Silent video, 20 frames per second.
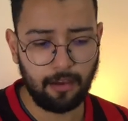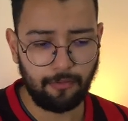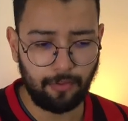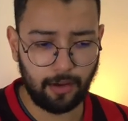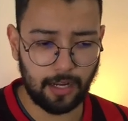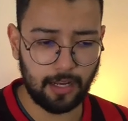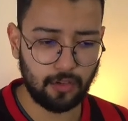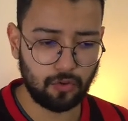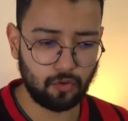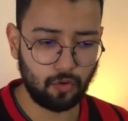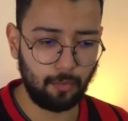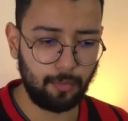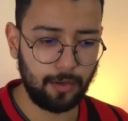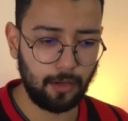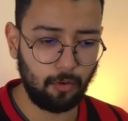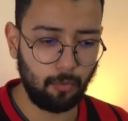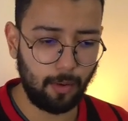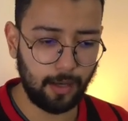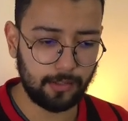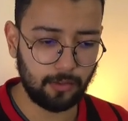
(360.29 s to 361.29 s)
falei sobre
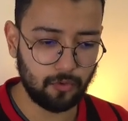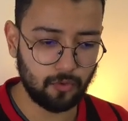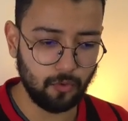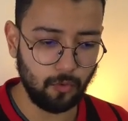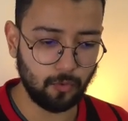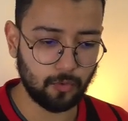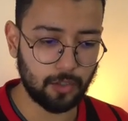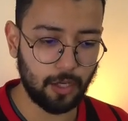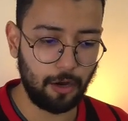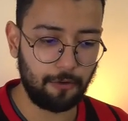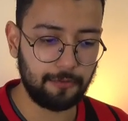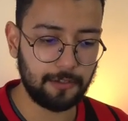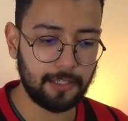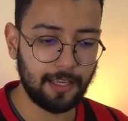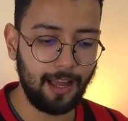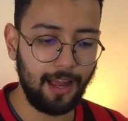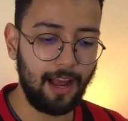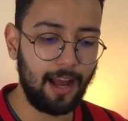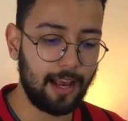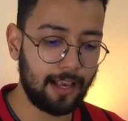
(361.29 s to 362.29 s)
o Matheus Gonçalves
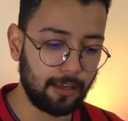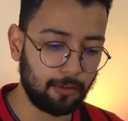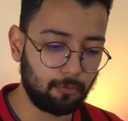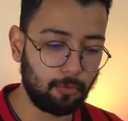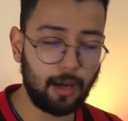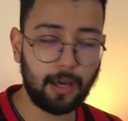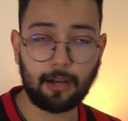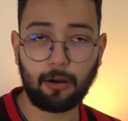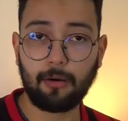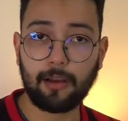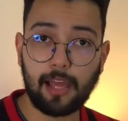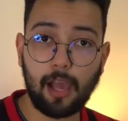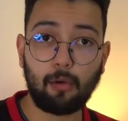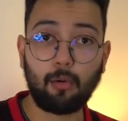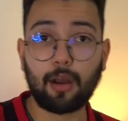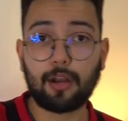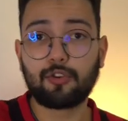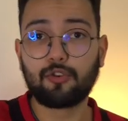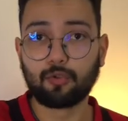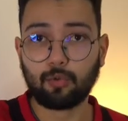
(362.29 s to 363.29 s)
aqui no canal e
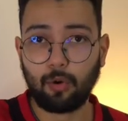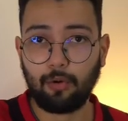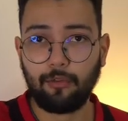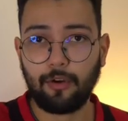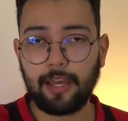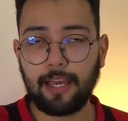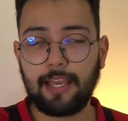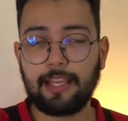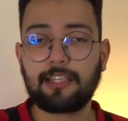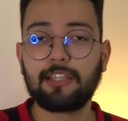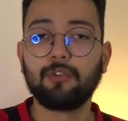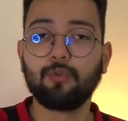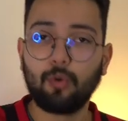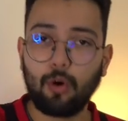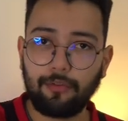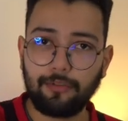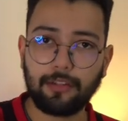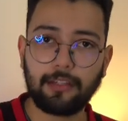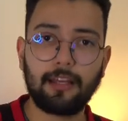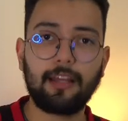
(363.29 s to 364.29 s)
agora de novo esse
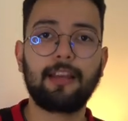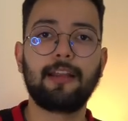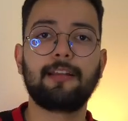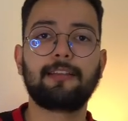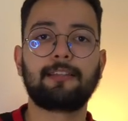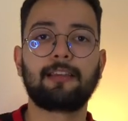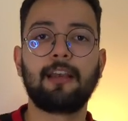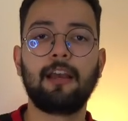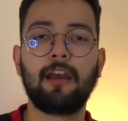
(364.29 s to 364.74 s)
novo interesse